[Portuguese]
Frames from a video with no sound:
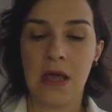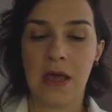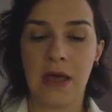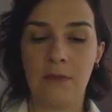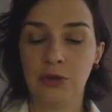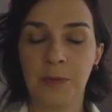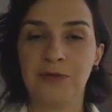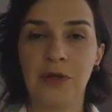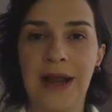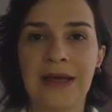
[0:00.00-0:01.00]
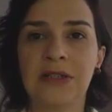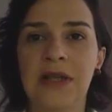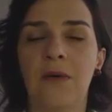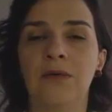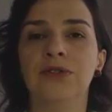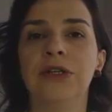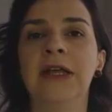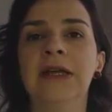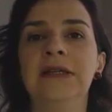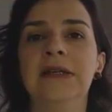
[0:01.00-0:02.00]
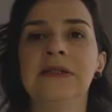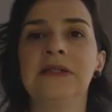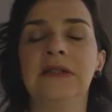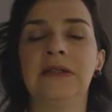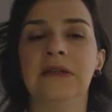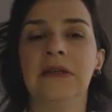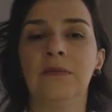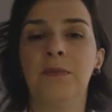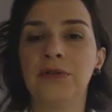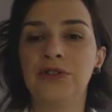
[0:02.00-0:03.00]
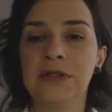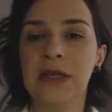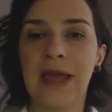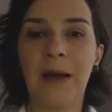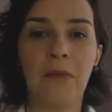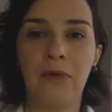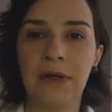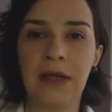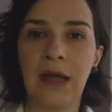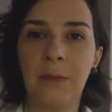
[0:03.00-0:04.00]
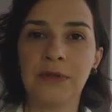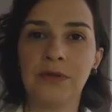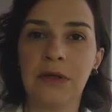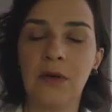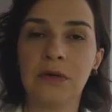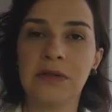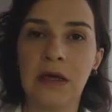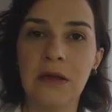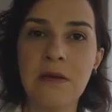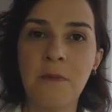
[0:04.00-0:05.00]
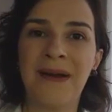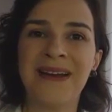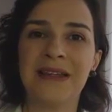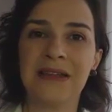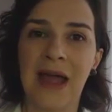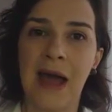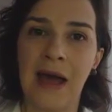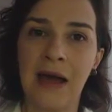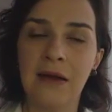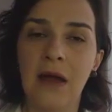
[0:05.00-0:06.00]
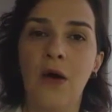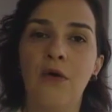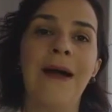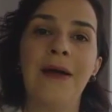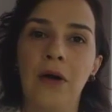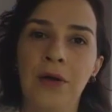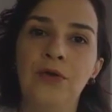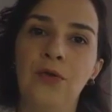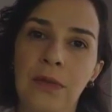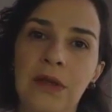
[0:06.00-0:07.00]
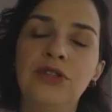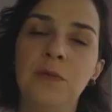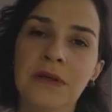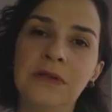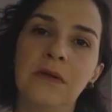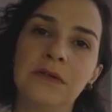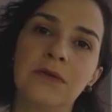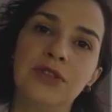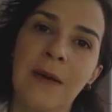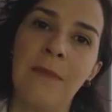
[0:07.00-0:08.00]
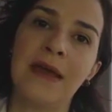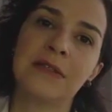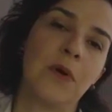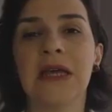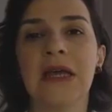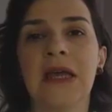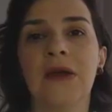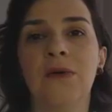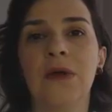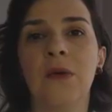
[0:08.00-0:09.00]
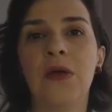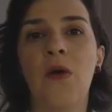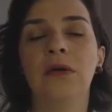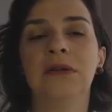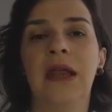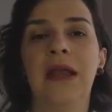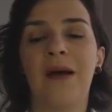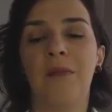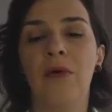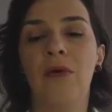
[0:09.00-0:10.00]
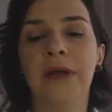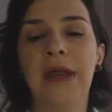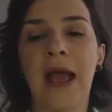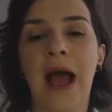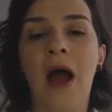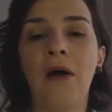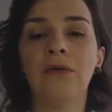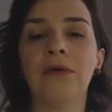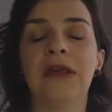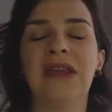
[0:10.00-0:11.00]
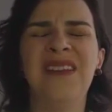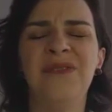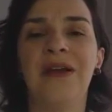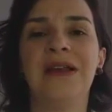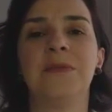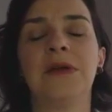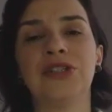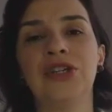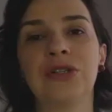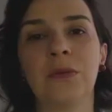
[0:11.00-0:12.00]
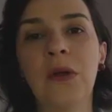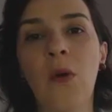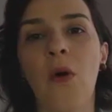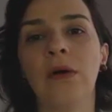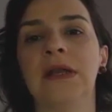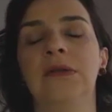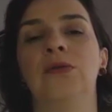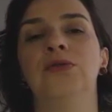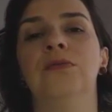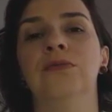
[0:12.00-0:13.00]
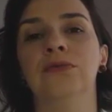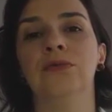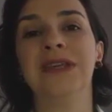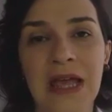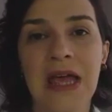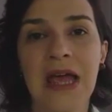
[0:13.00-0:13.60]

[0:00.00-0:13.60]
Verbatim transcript: É, muitos profissionais de saúde, né? E assim, eu posso dizer que a Mônica é a pessoa que consegue impactar o maior número de pessoas com diabetes. Eu, eu encontrei na Mônica algo que, infelizmente, a gente não encontra em todo mundo.